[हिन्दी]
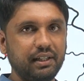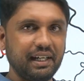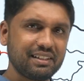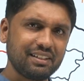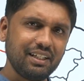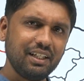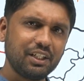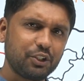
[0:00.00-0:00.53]

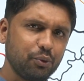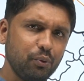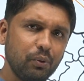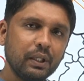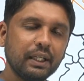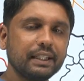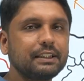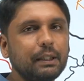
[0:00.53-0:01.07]
कैसे क्यों
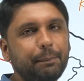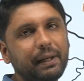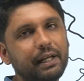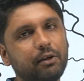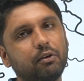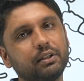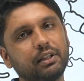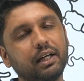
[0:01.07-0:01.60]
इससे पहले
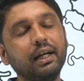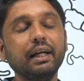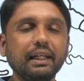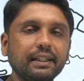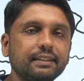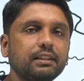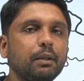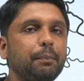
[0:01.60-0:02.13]
कौन था
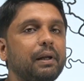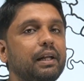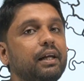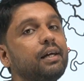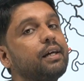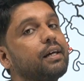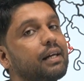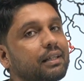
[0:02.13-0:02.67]
इससे पहले
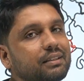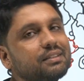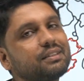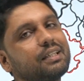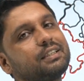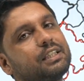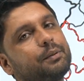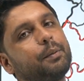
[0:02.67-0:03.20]

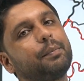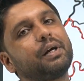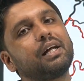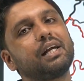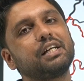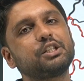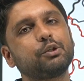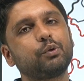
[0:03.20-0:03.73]
राजस्थान से भी बड़ा
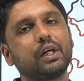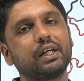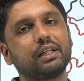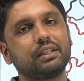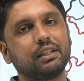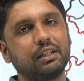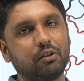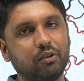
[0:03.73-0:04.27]
राज्य हुआ
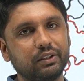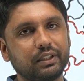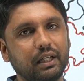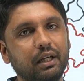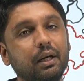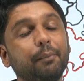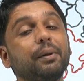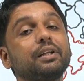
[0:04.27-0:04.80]
करता था कौन सा
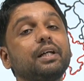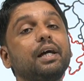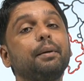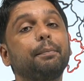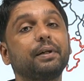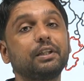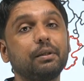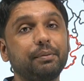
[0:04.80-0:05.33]
पता
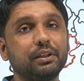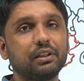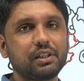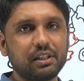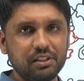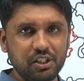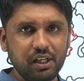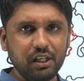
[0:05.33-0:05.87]
है मध्य प्रदेश
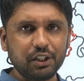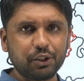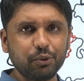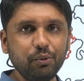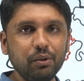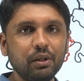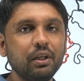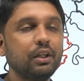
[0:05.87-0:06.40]
अच्छा क्यों